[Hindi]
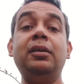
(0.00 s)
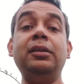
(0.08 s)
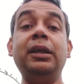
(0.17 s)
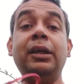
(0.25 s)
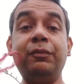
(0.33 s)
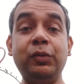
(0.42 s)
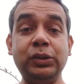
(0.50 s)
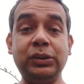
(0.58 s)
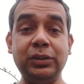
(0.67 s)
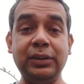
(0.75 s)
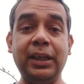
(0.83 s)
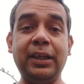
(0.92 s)

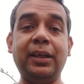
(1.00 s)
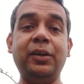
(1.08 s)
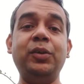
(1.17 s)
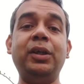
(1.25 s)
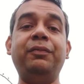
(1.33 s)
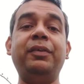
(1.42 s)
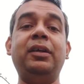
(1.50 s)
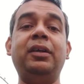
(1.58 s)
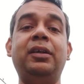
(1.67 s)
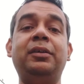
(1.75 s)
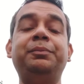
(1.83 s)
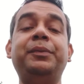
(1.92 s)
ईयरफोन्स देख रहे हो या
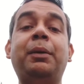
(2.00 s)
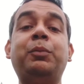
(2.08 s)
फिर um,